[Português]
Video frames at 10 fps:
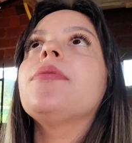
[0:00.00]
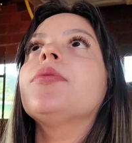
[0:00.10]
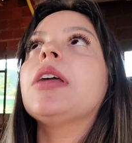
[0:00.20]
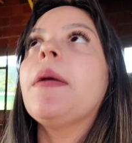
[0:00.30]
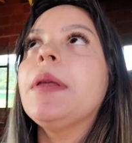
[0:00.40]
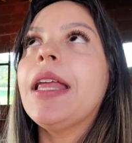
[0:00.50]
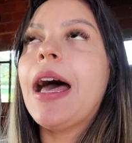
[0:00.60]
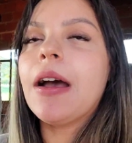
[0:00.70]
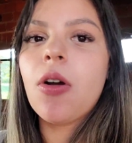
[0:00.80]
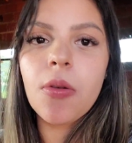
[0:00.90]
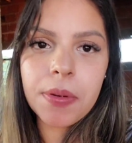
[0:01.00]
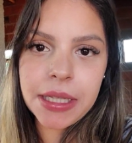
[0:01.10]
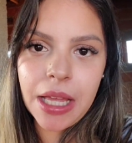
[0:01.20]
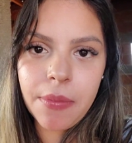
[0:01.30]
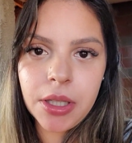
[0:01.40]
vão terminar
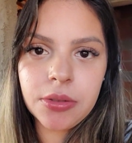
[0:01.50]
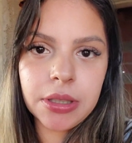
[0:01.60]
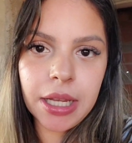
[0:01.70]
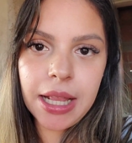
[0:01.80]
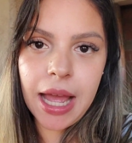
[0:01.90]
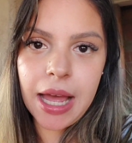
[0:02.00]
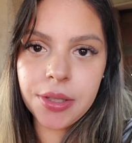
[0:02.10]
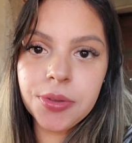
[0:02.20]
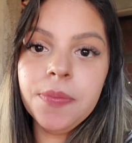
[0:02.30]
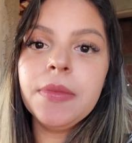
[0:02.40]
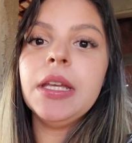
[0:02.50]
completamente o telhado